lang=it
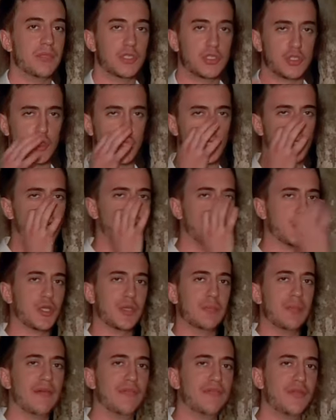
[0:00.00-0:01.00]
mi sono tolto
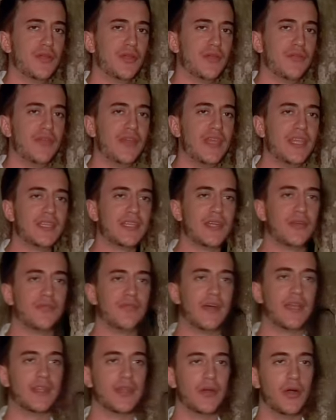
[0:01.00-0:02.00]
i baffoni finti e ho
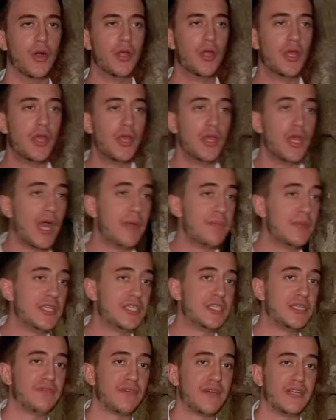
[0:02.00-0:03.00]
fatto
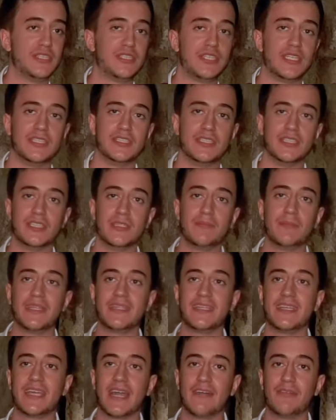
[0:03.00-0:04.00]
Amici francesi,
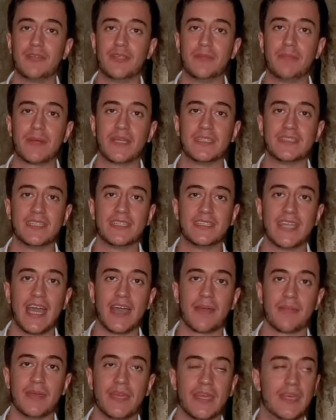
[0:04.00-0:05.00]
dimenticavo di
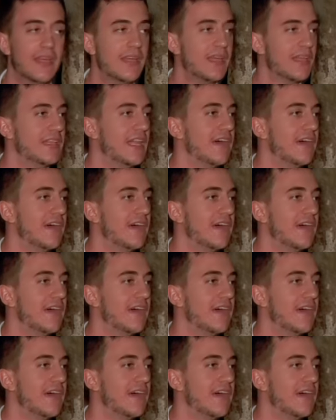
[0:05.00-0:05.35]
presentarmi.